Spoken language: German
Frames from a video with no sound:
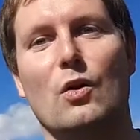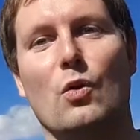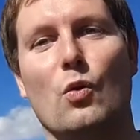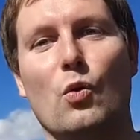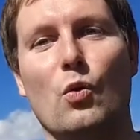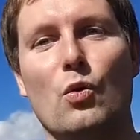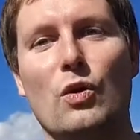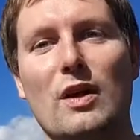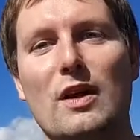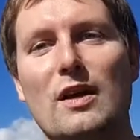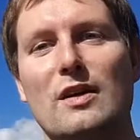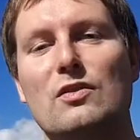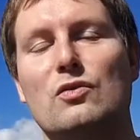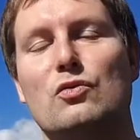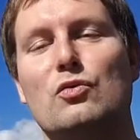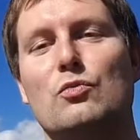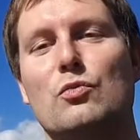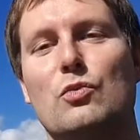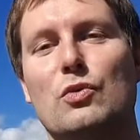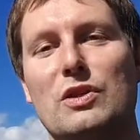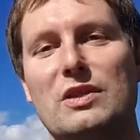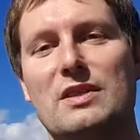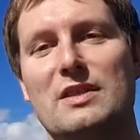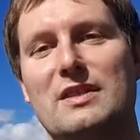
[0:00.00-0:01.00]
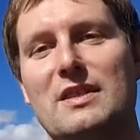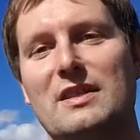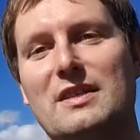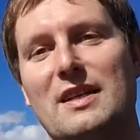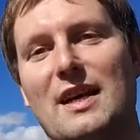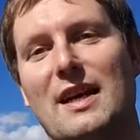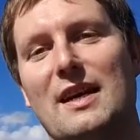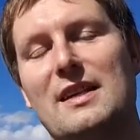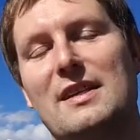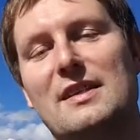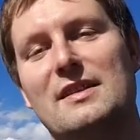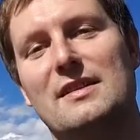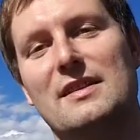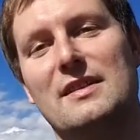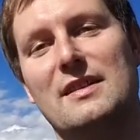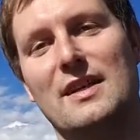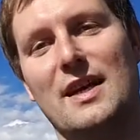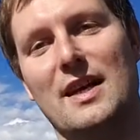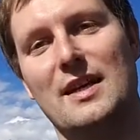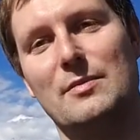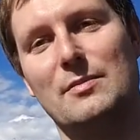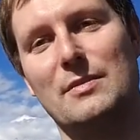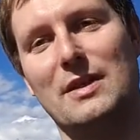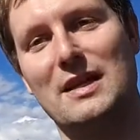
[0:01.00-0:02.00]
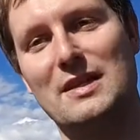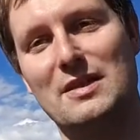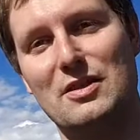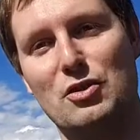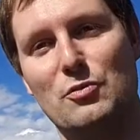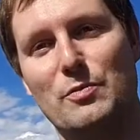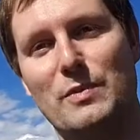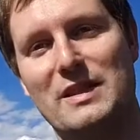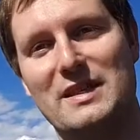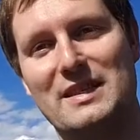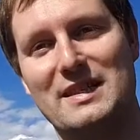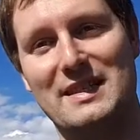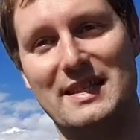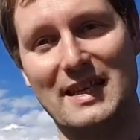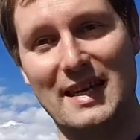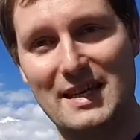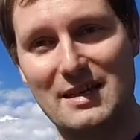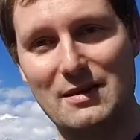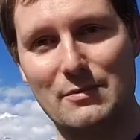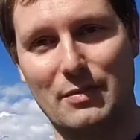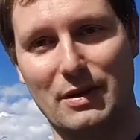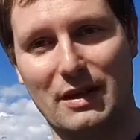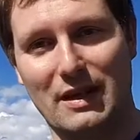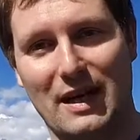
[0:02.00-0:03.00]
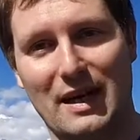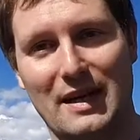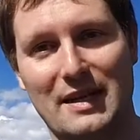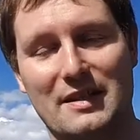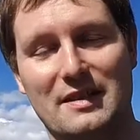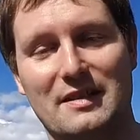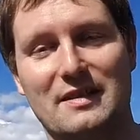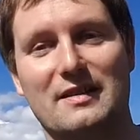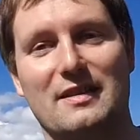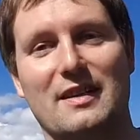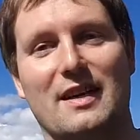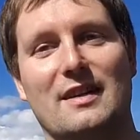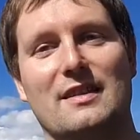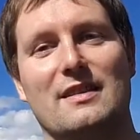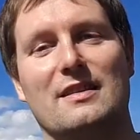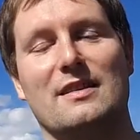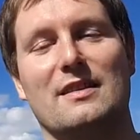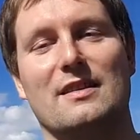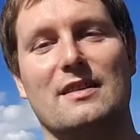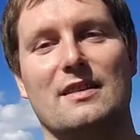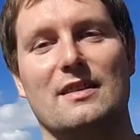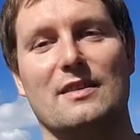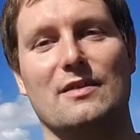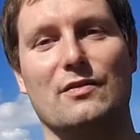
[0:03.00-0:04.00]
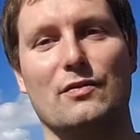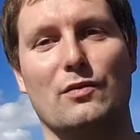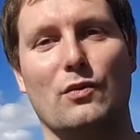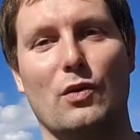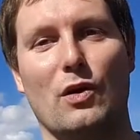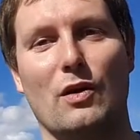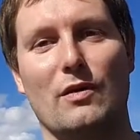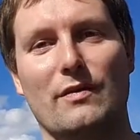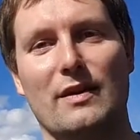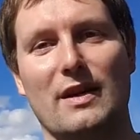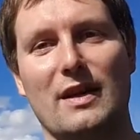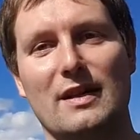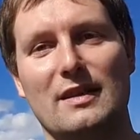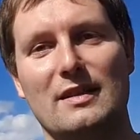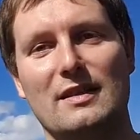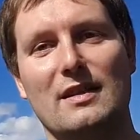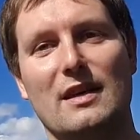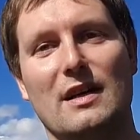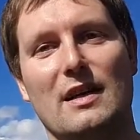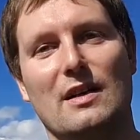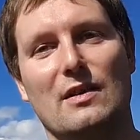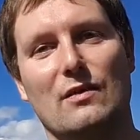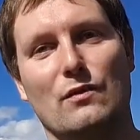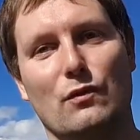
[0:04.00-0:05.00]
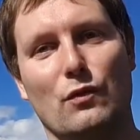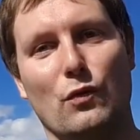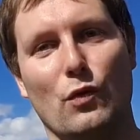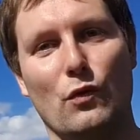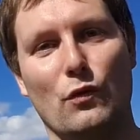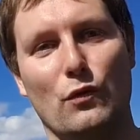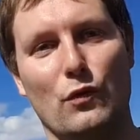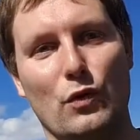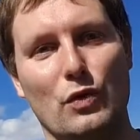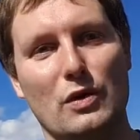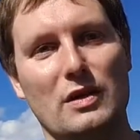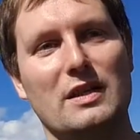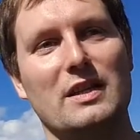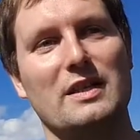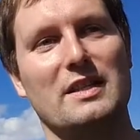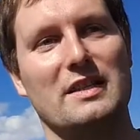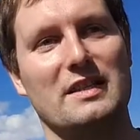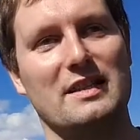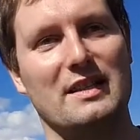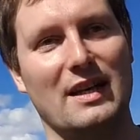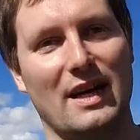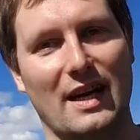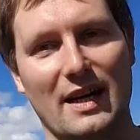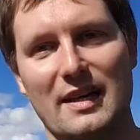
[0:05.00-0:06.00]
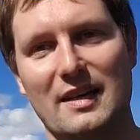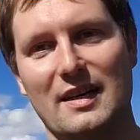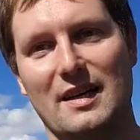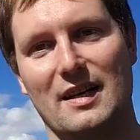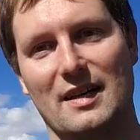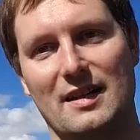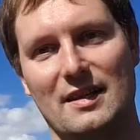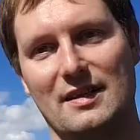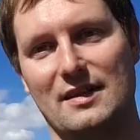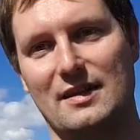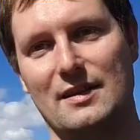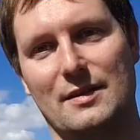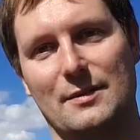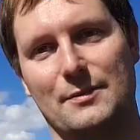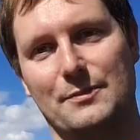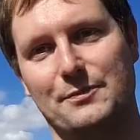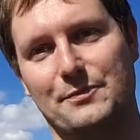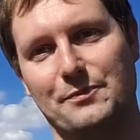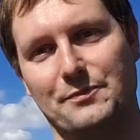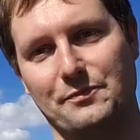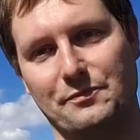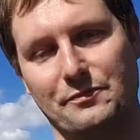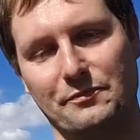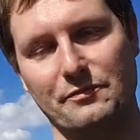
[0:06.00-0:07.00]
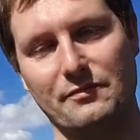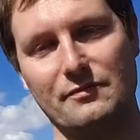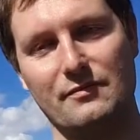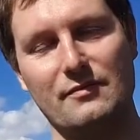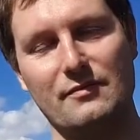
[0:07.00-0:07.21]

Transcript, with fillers: Oder du musst dich halt in einem ganz speziellen Bereich dann äh, vorwagen, wo wirklich keiner ähm,